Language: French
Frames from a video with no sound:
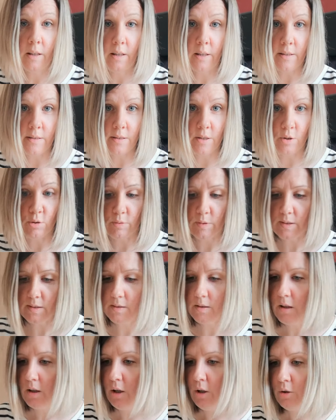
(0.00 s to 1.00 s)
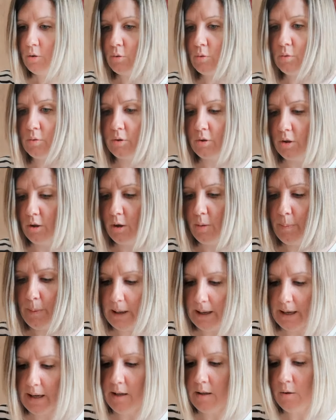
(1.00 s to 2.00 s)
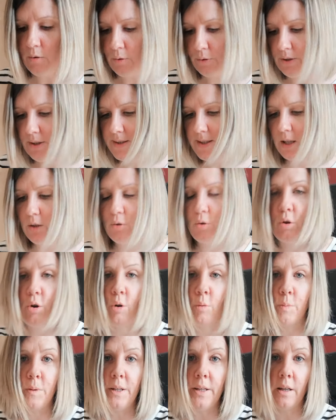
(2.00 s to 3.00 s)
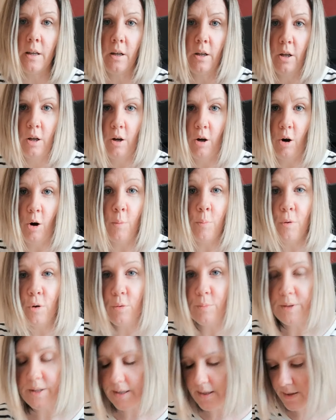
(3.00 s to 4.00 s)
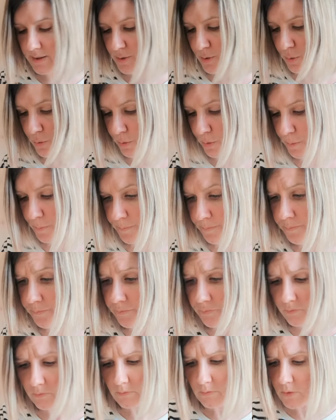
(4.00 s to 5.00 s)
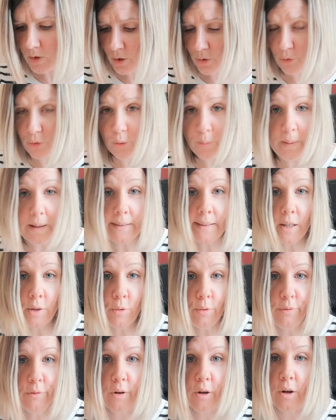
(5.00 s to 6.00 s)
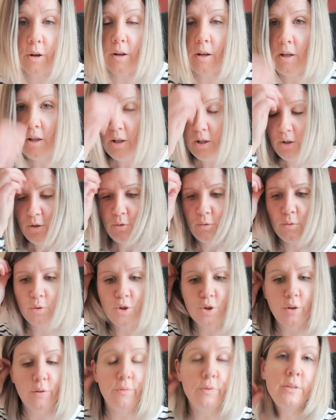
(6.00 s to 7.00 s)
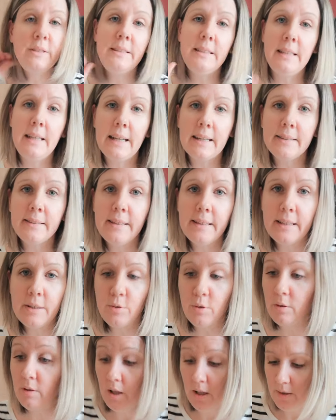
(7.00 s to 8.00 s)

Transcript: Et ainsi de suite. Donc euh, pareil, on essaye de remplir en premier son, son parterre de fleurs. Donc je vous dis l'intérêt de...